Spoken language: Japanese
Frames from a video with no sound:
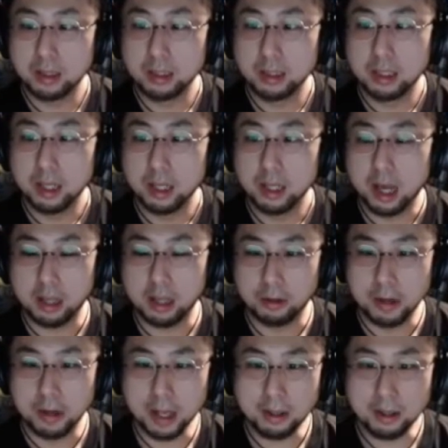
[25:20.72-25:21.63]
あの、
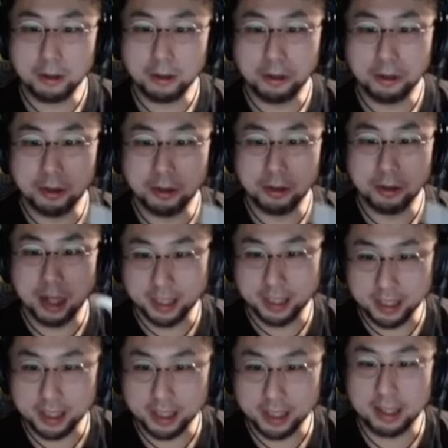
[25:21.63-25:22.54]
リンゴと梨
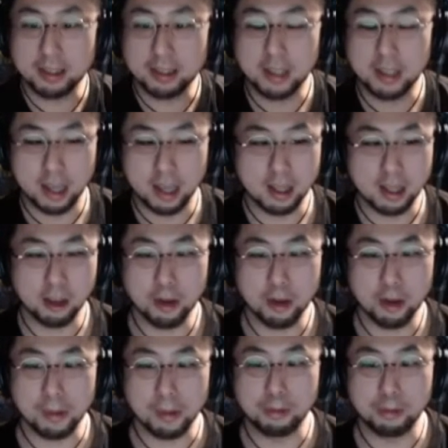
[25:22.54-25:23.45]
じゃなくて、例えば
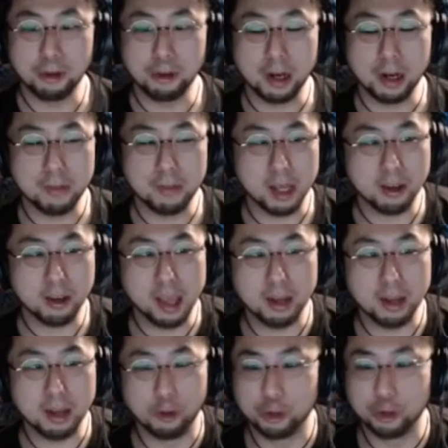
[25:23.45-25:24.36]
プログラミング言
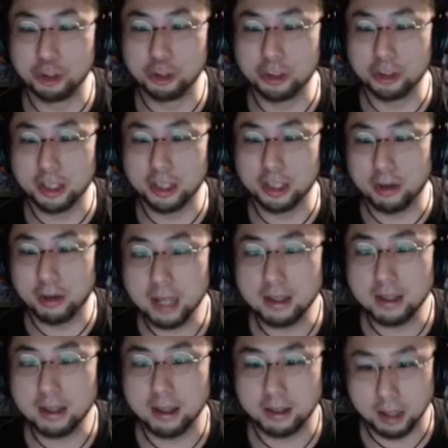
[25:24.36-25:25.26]
語を上司が分かって
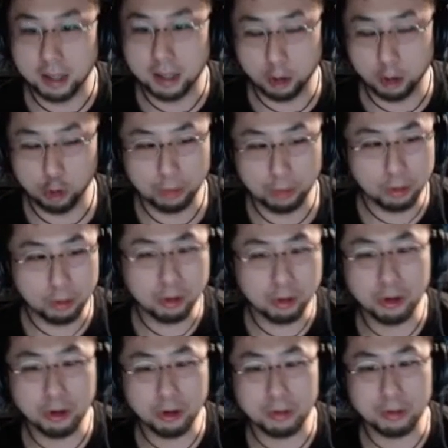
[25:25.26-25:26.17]
なくて、この
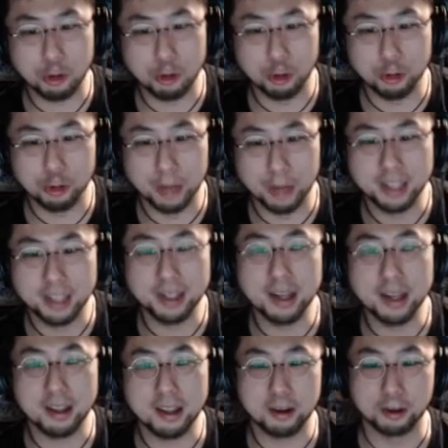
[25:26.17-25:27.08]
プログラムのコード間違えて
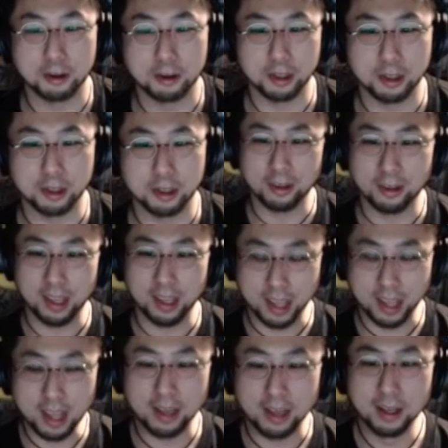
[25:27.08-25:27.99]
るよって言った時に、
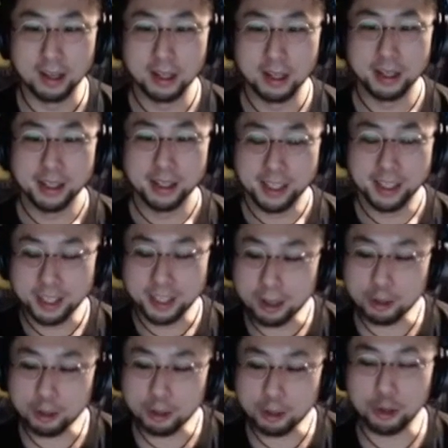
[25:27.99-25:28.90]
違うっ
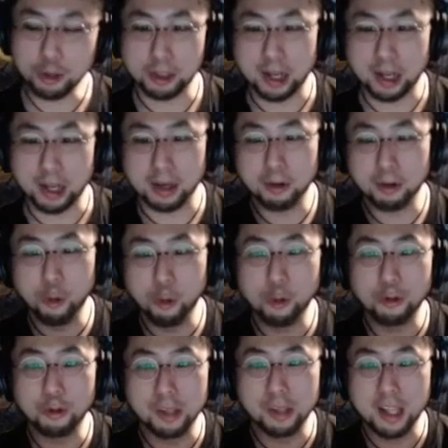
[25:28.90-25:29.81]
て思ったら、口
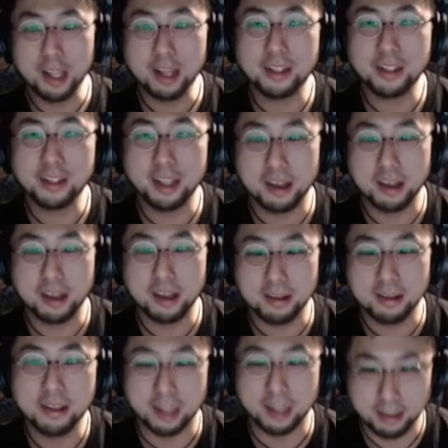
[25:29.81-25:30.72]
論になっちゃいやすい
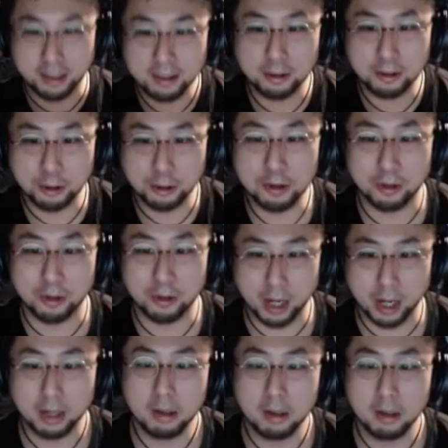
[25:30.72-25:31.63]
じゃん、その人は。
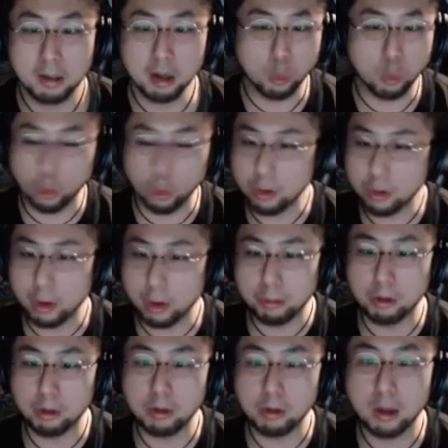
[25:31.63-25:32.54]
いや、これは僕
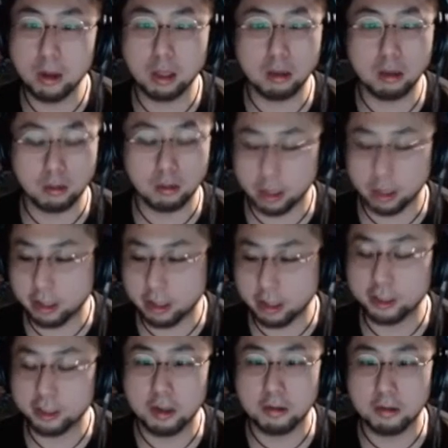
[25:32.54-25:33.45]
のやってるの正しい
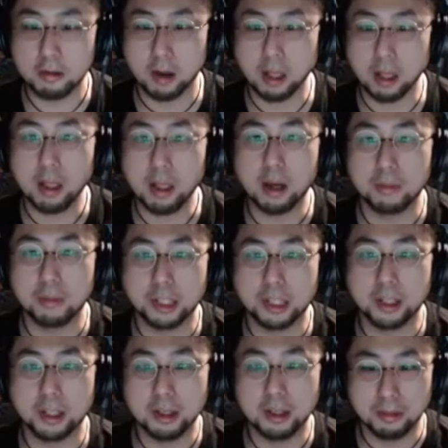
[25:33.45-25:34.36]
ですよ。あなたが間違っ
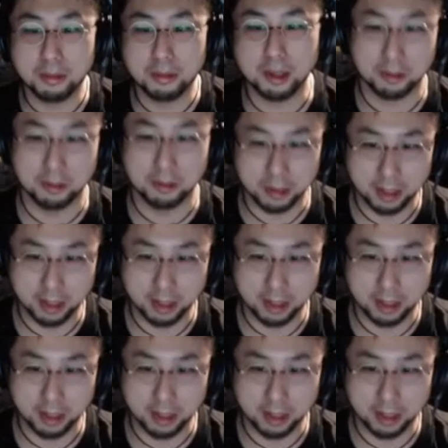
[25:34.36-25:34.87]
てますよって。